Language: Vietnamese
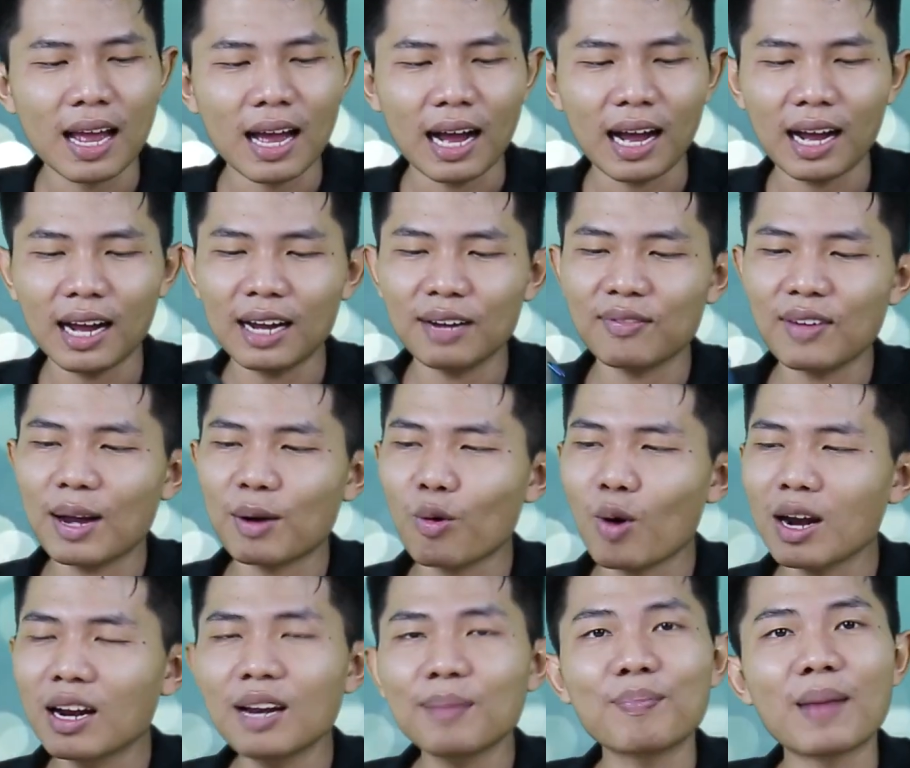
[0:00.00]
Và
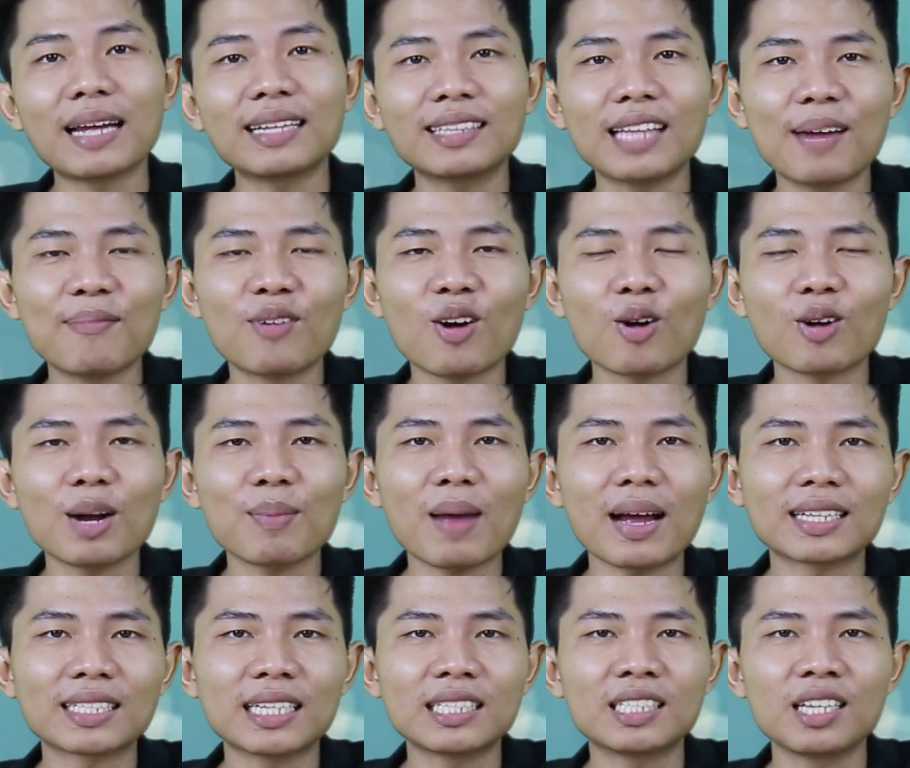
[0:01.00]
OnePlus 7T Pro các
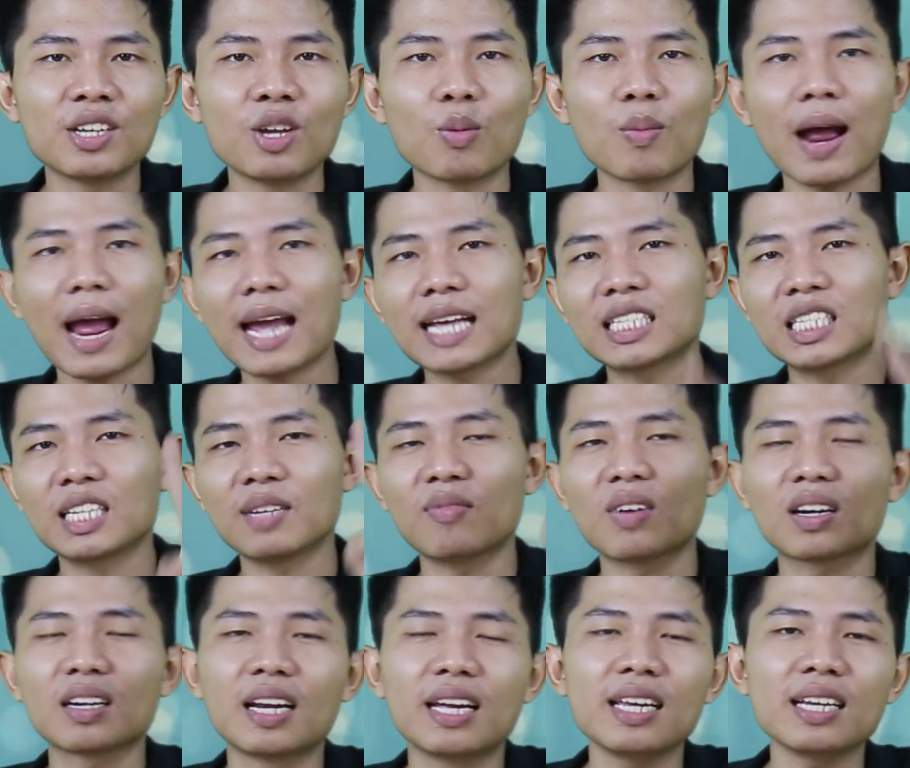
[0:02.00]
bạn sẽ sử dụng hai SIM
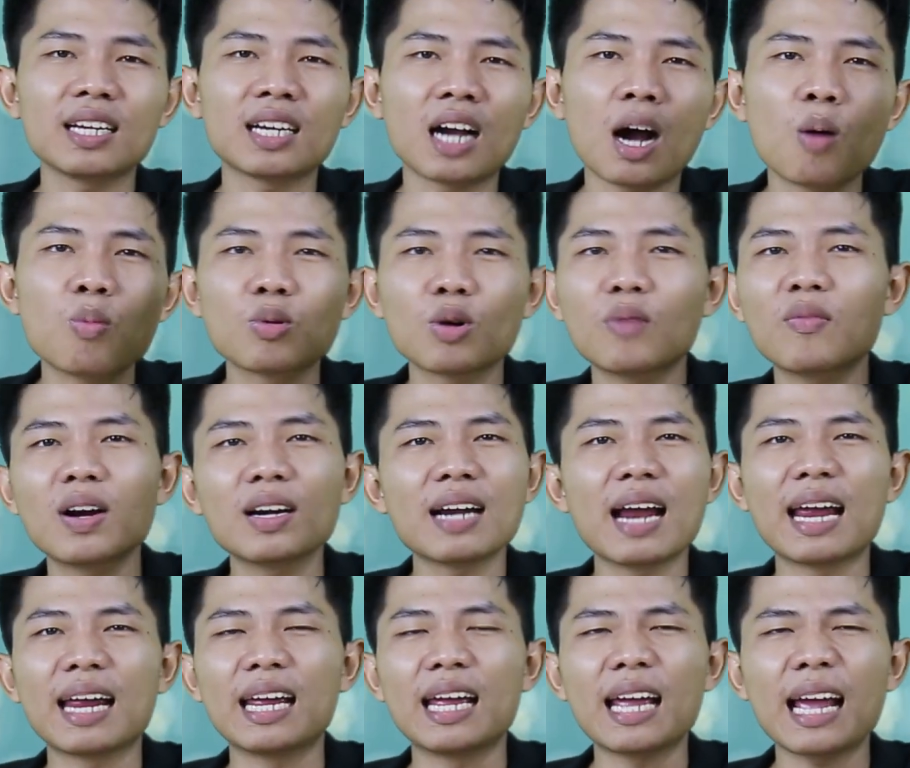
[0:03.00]
vật lý, không có vấn
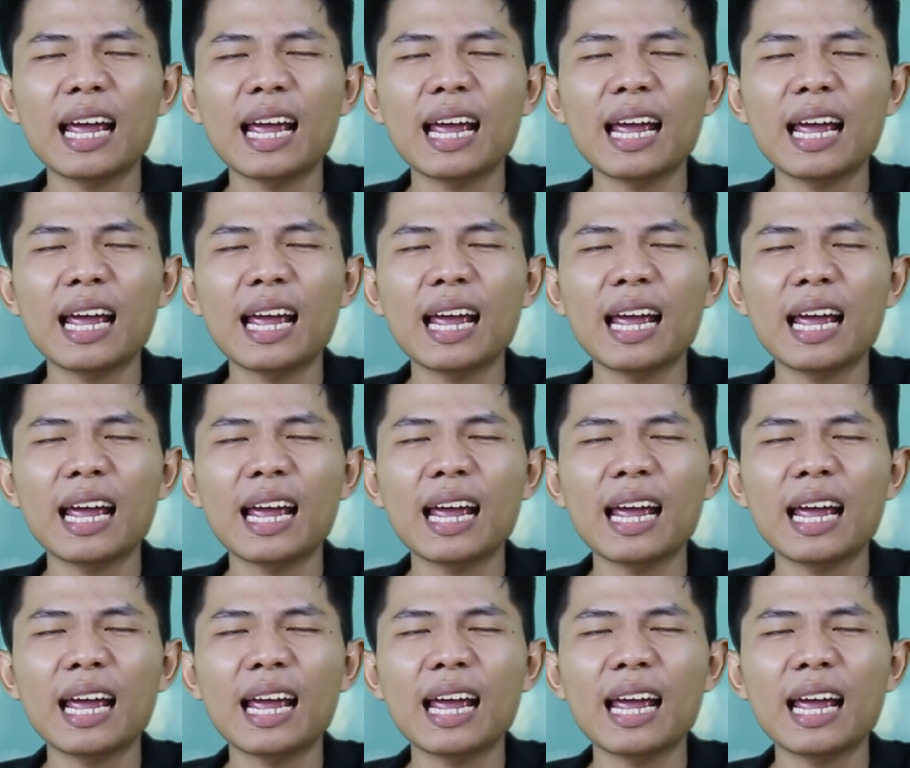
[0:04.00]
đề